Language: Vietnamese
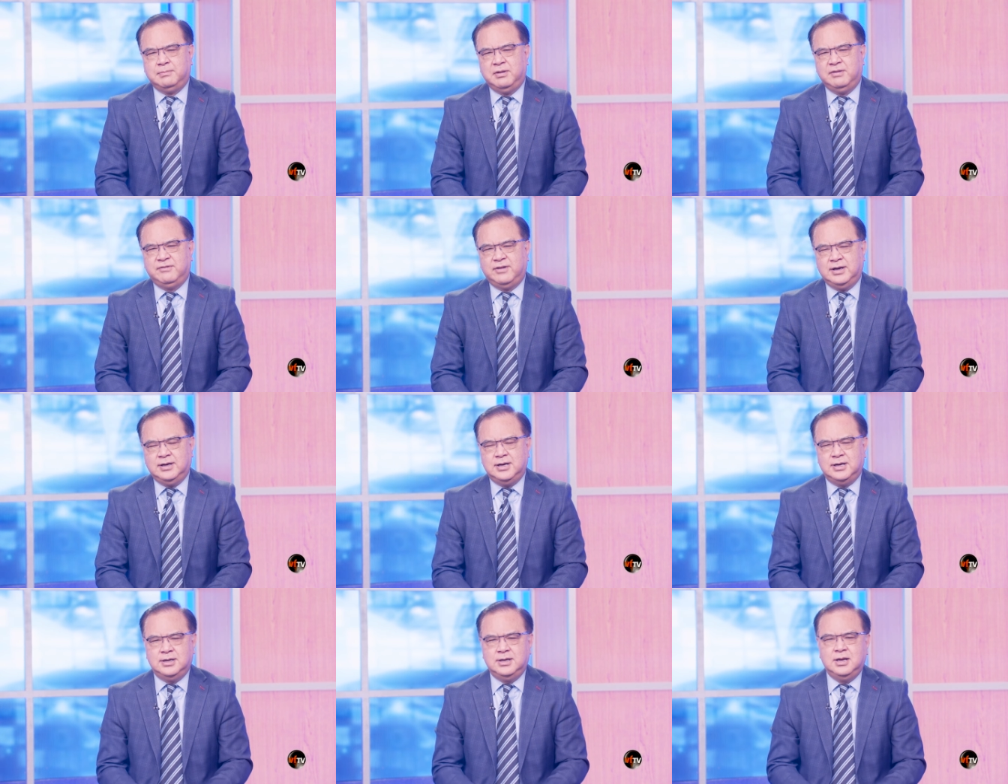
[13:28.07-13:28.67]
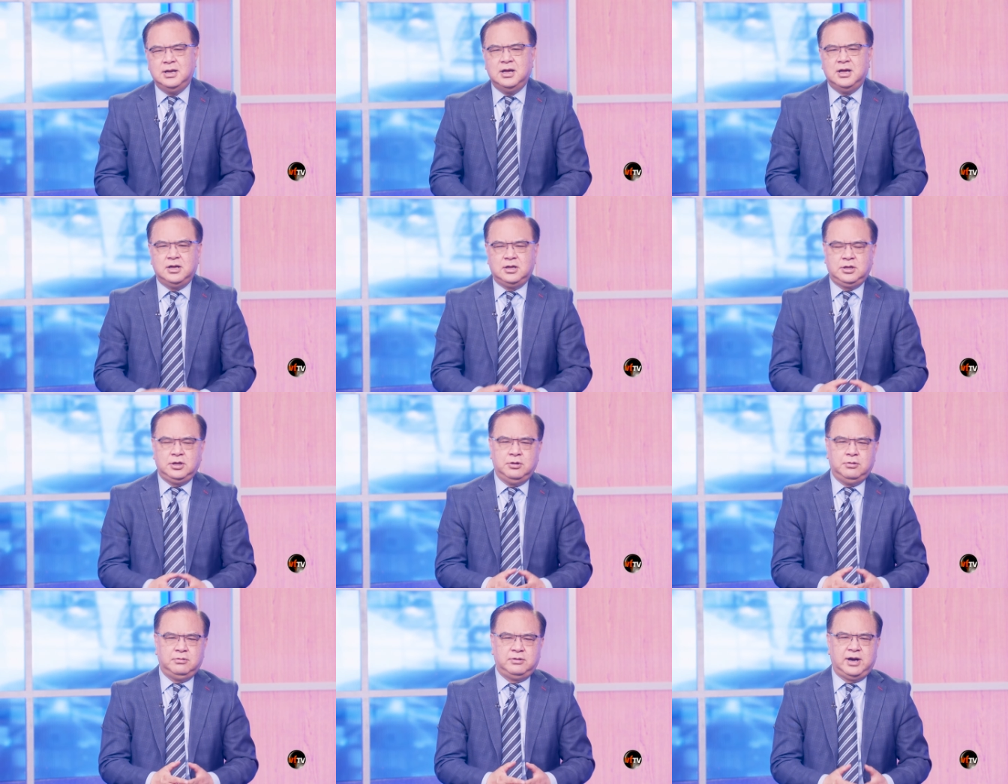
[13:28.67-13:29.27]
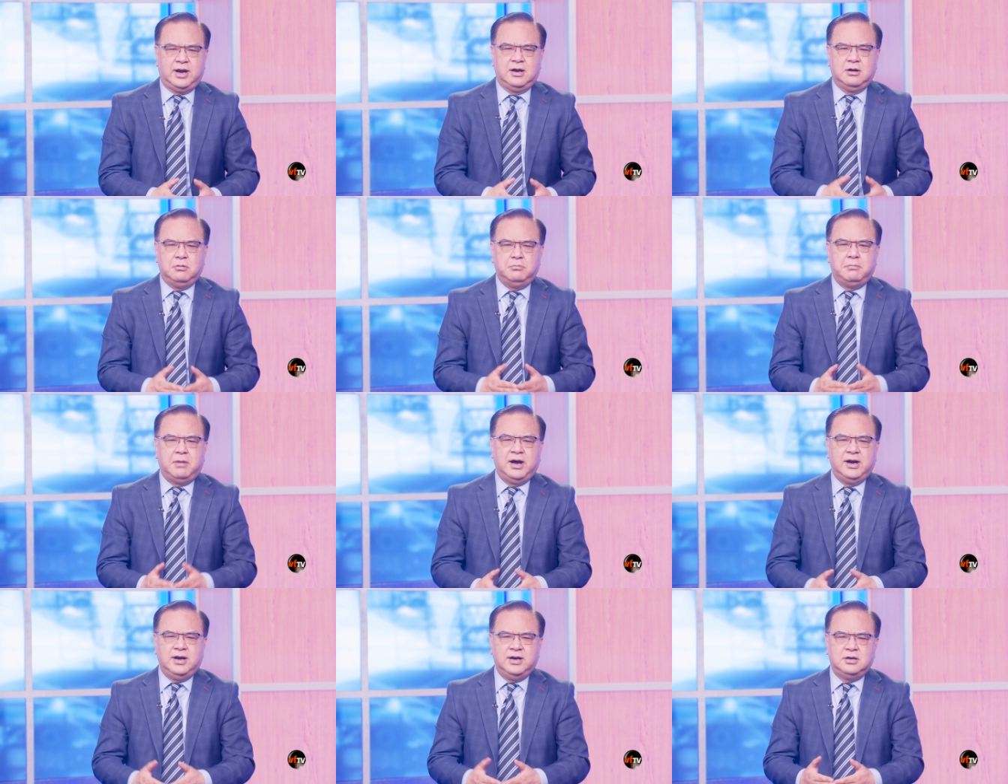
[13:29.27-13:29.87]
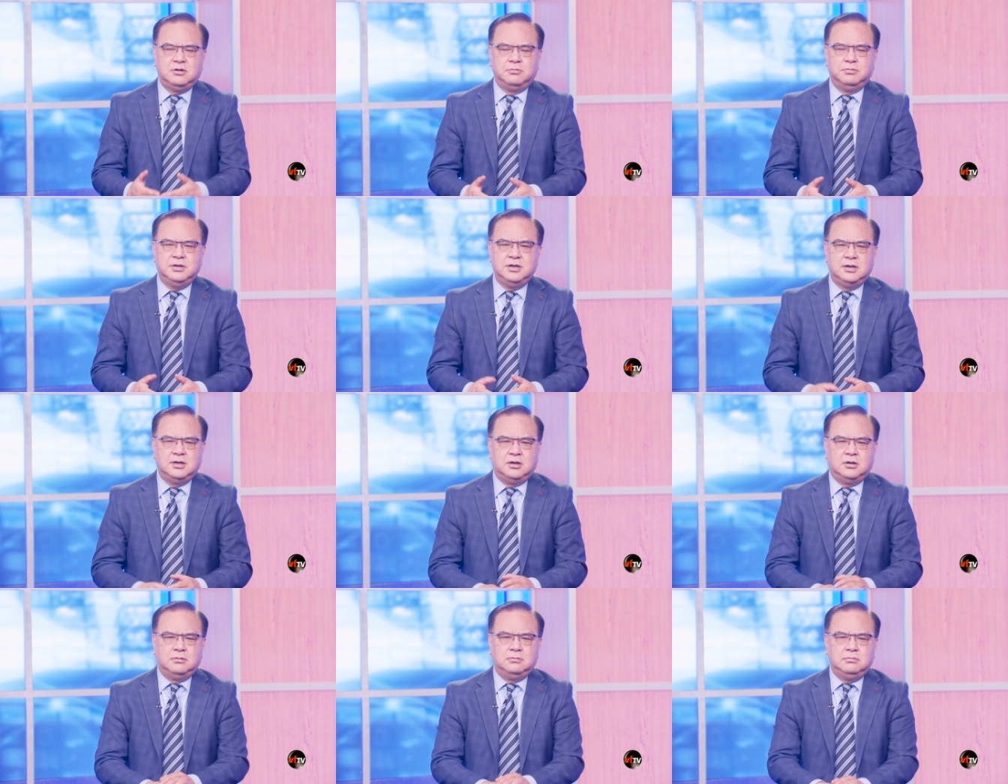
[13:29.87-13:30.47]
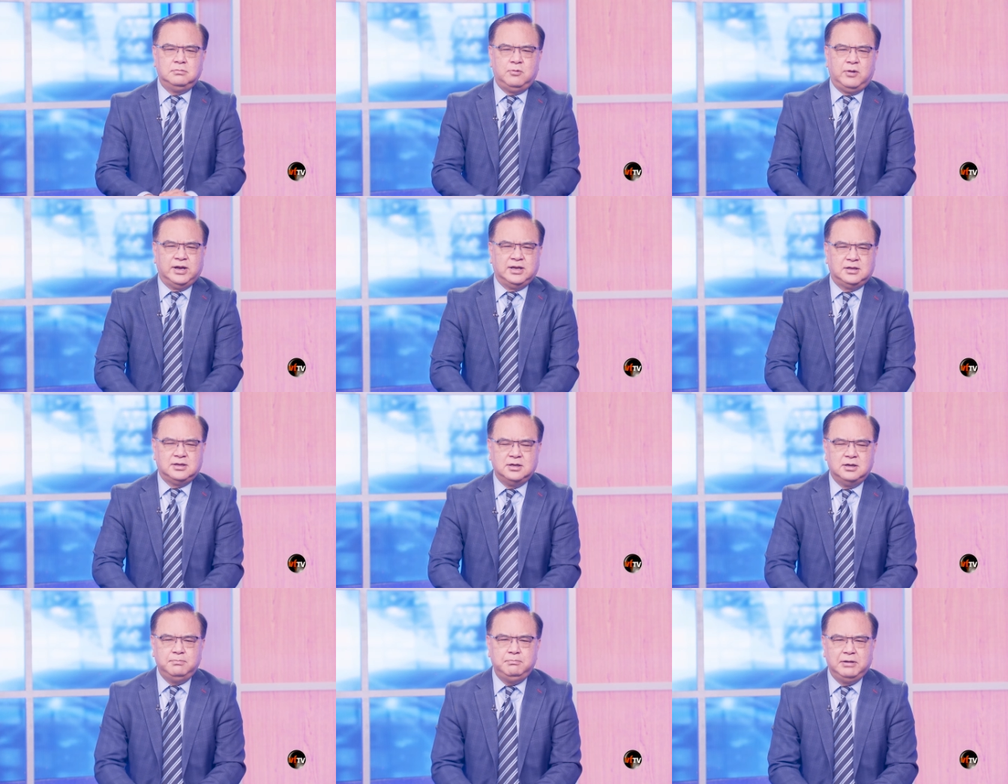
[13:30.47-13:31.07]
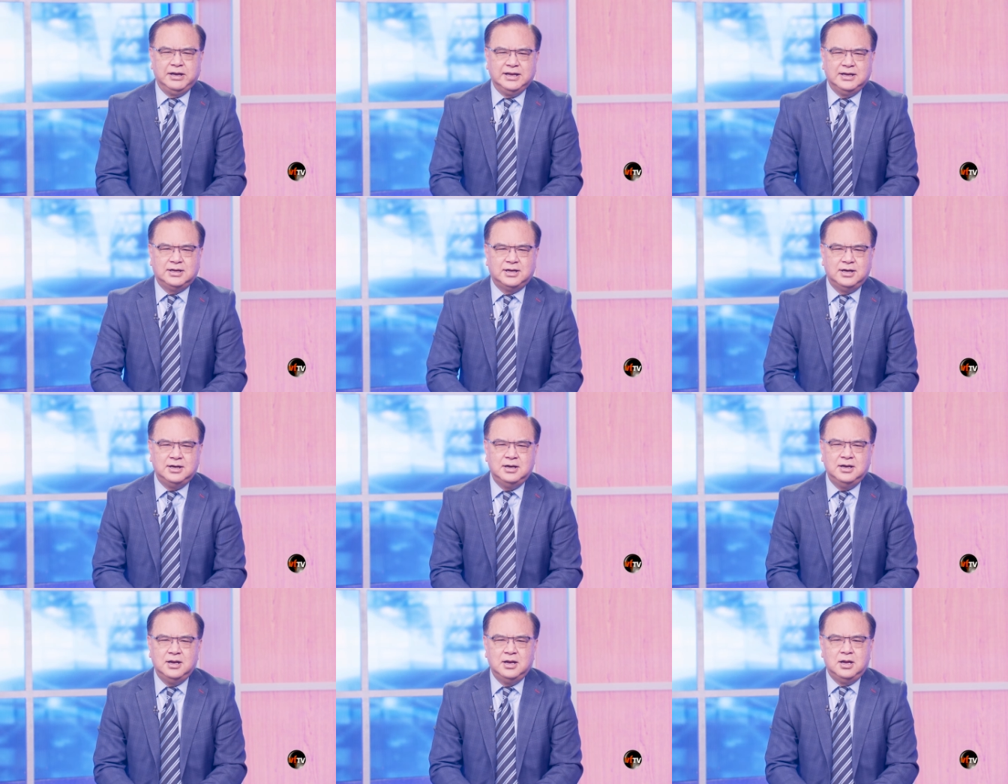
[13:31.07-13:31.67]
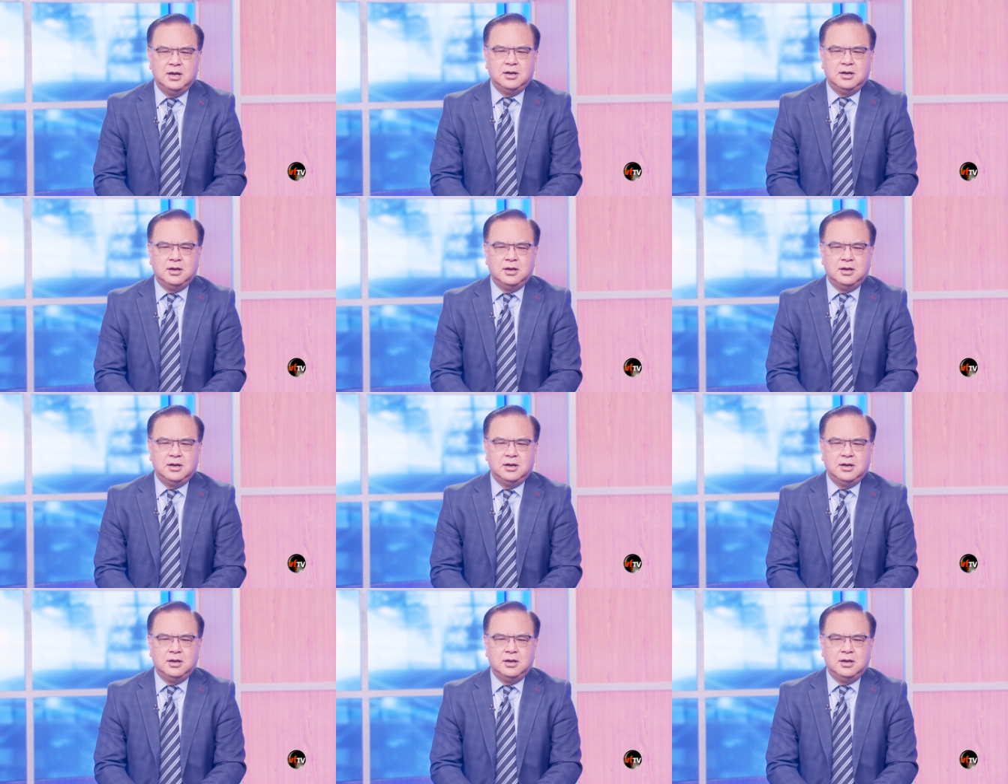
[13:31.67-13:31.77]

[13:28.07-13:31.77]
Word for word: Bởi vậy nên dù rằng ông Biden cũng như là ông Ngoại trưởng Blinken